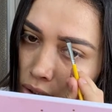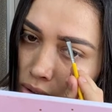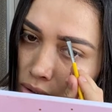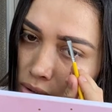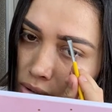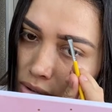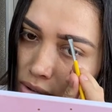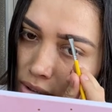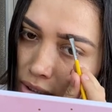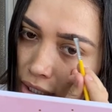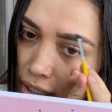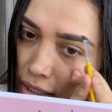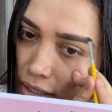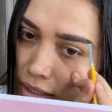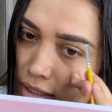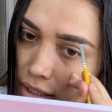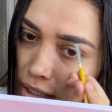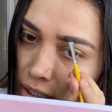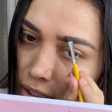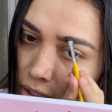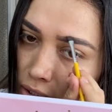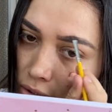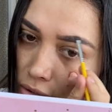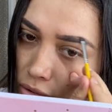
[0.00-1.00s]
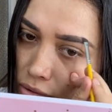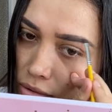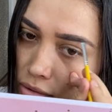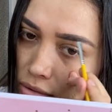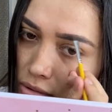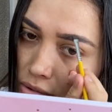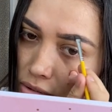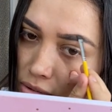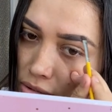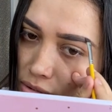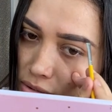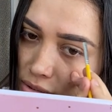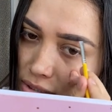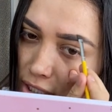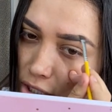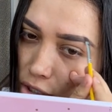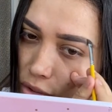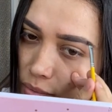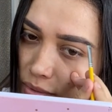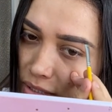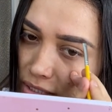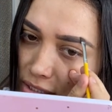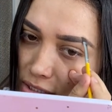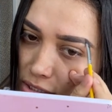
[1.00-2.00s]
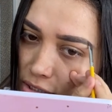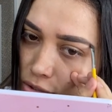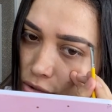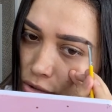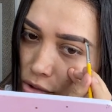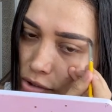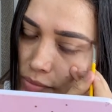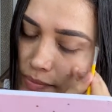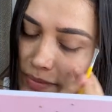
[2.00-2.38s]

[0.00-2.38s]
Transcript: cigarrillos, cero vicios.